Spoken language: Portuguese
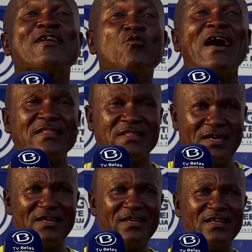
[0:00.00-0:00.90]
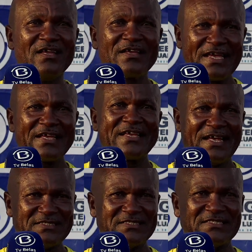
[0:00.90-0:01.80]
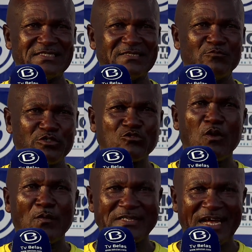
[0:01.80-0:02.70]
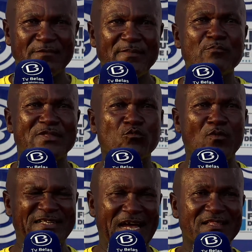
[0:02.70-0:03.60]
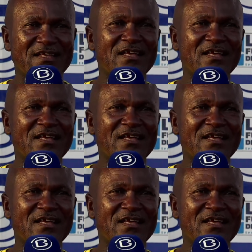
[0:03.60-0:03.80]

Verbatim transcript: em Luanda. Quem quer é, mostrar sua qualidade, mesmo tendo qualidade,